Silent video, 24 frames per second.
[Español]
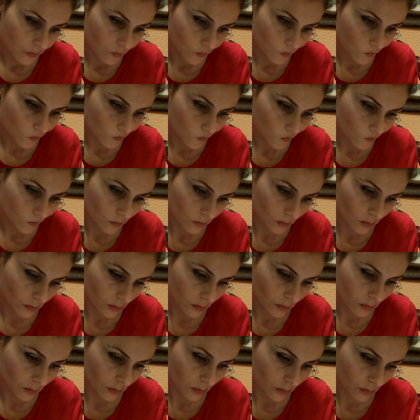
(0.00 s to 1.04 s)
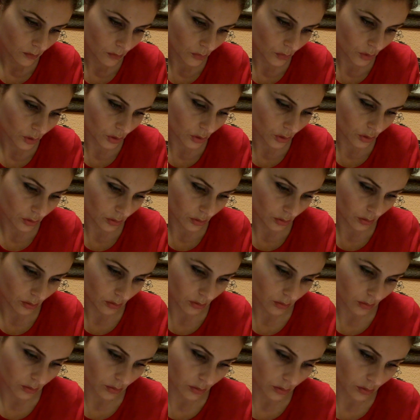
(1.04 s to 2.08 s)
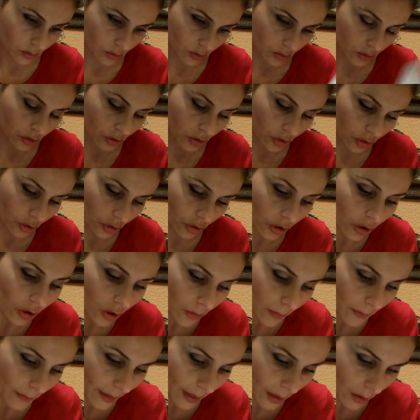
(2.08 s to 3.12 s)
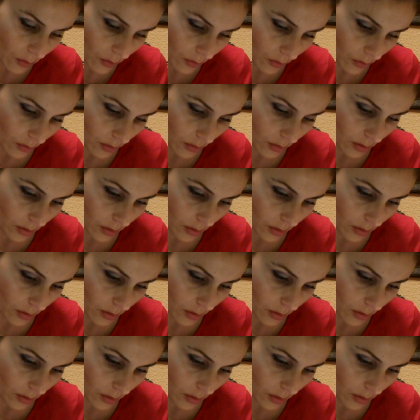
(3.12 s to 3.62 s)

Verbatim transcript: Mm, pues no, no, no, no, no, no lo veo.